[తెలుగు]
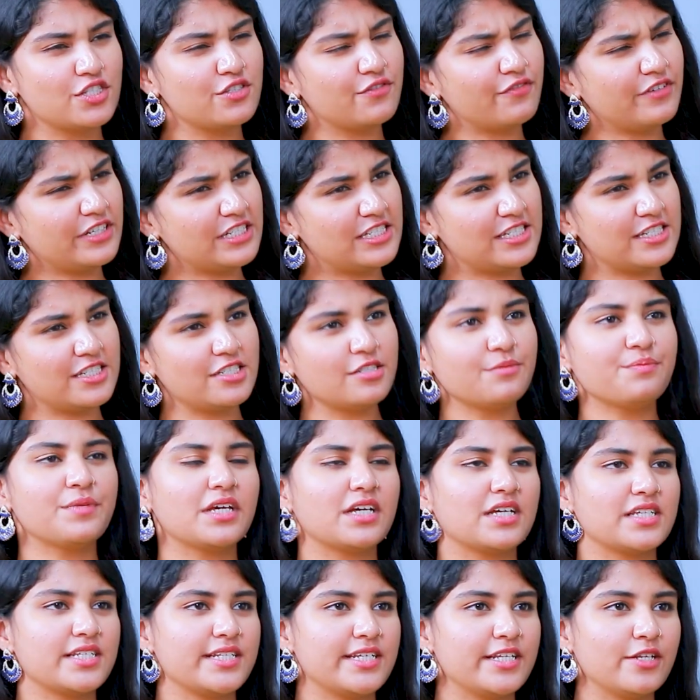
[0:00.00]
సో ఫస్ట్
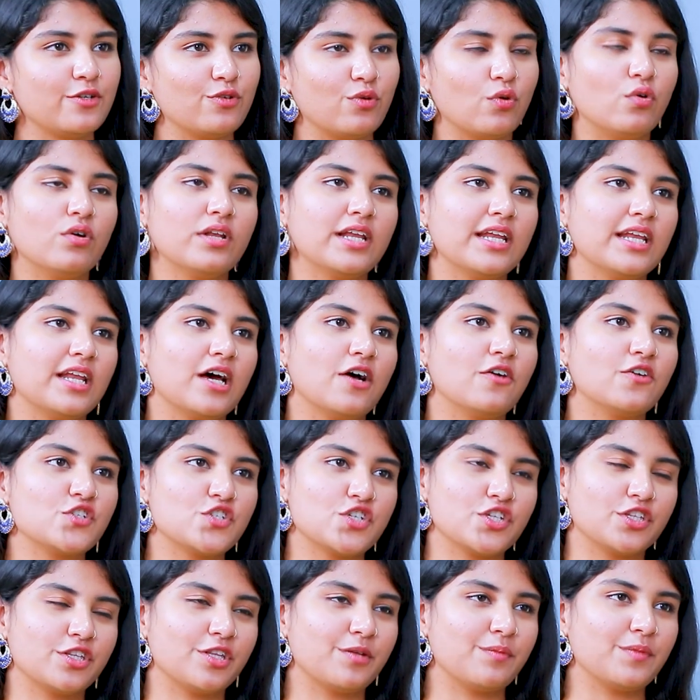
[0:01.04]
మీకు అసలు ఈ రోల్ ఎలా
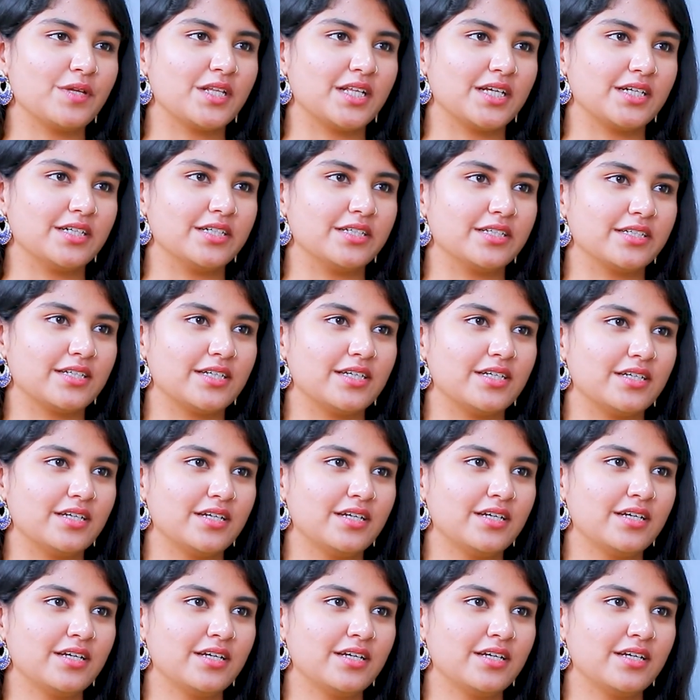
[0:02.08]
వచ్చింది మీ దగ్గరికి